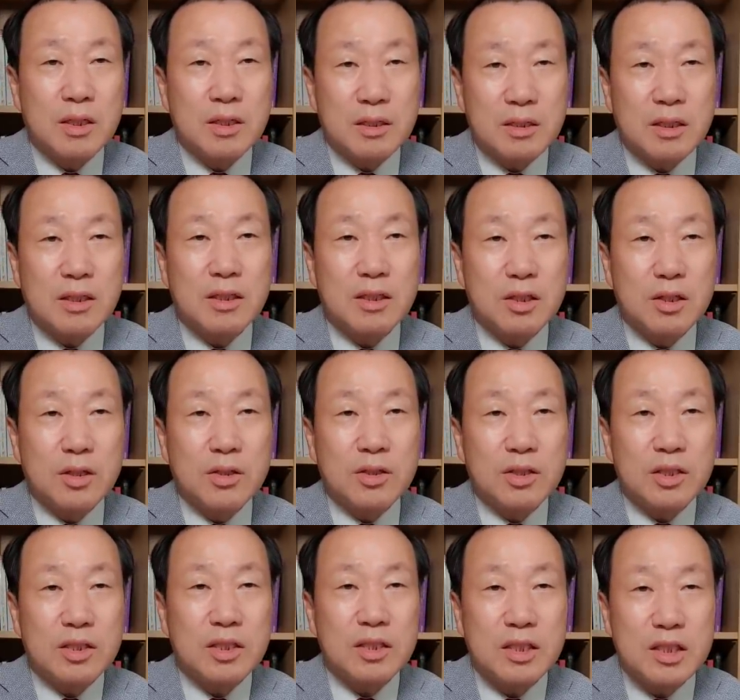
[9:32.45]
근데
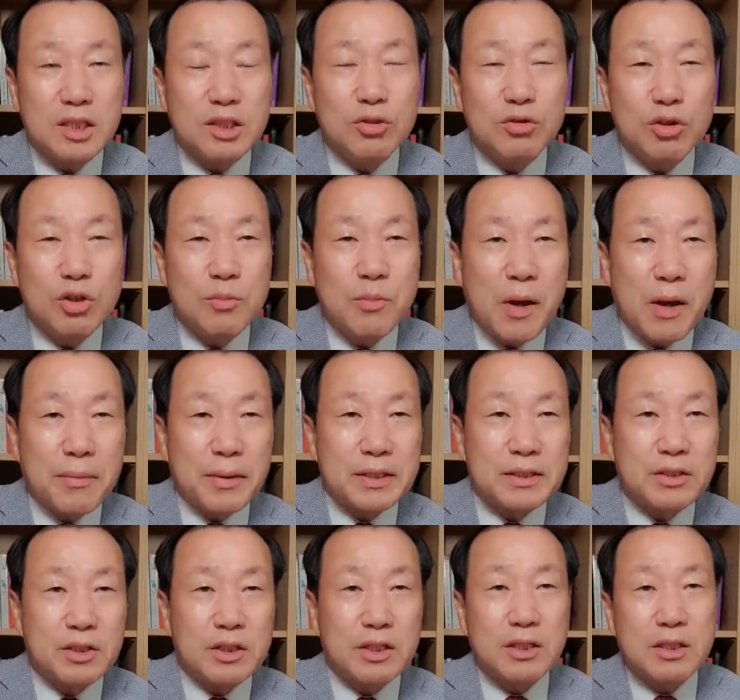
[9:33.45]
이런 이율
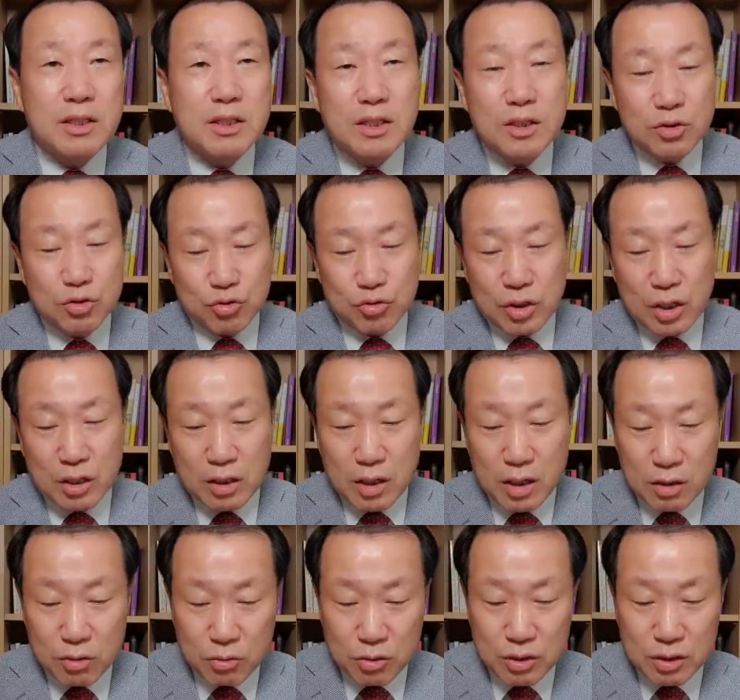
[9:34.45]
배반적인 주장을
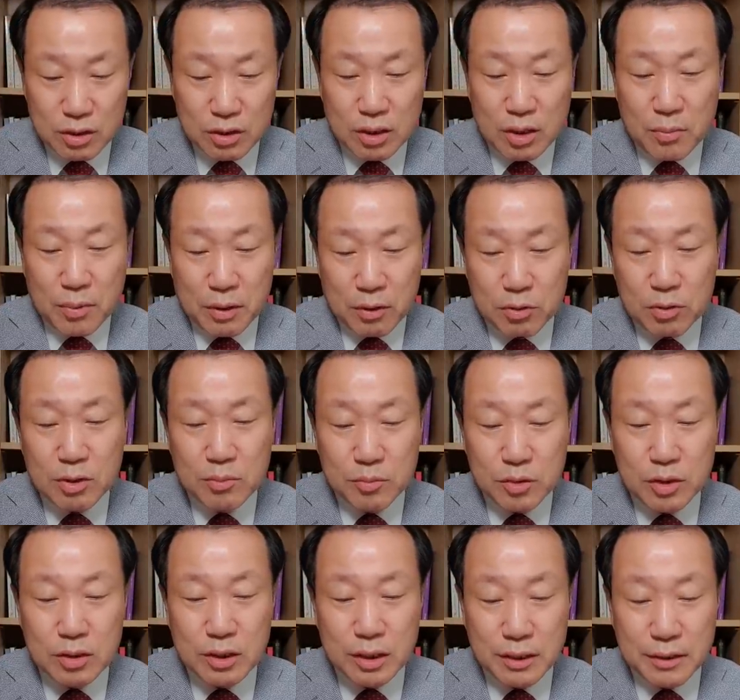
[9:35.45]
하고 있는 게 바로
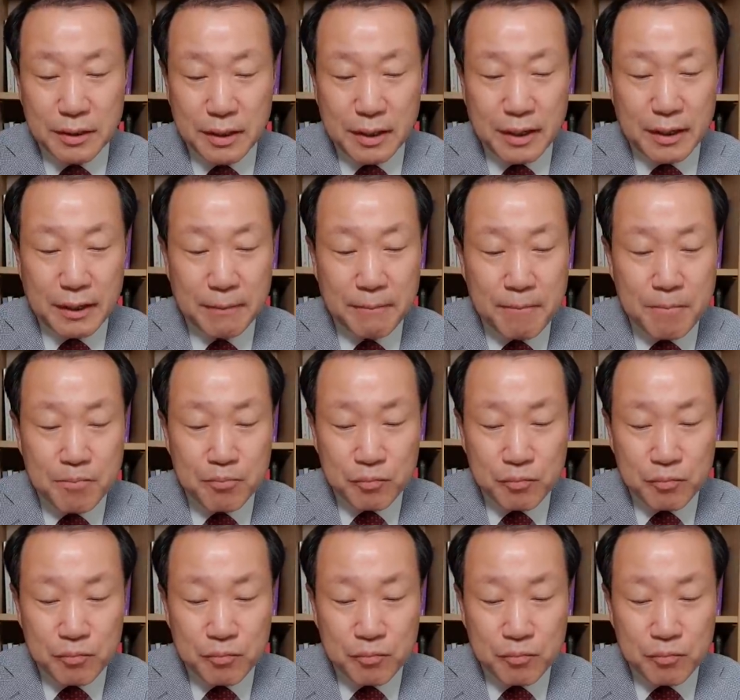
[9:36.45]
김정은인데